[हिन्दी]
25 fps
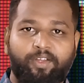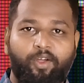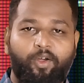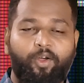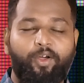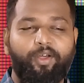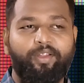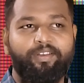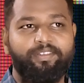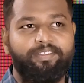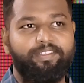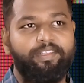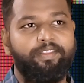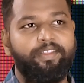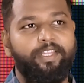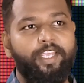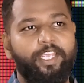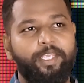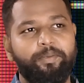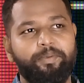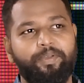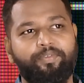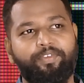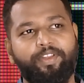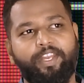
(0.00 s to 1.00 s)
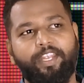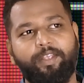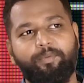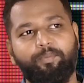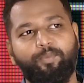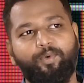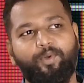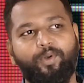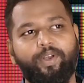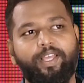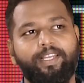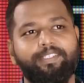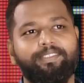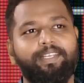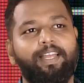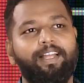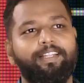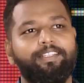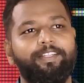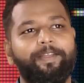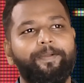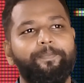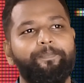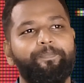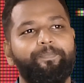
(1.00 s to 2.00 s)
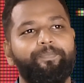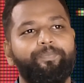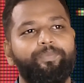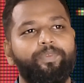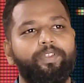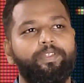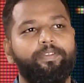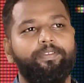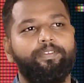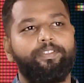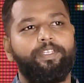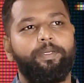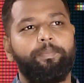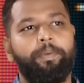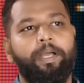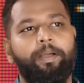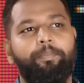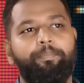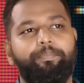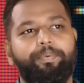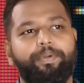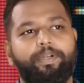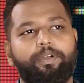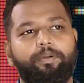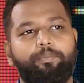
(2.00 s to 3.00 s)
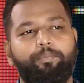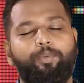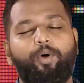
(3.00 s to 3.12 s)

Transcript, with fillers: और ज़िंदगी में फिर एक मोड़ ऐसा आता है जब आप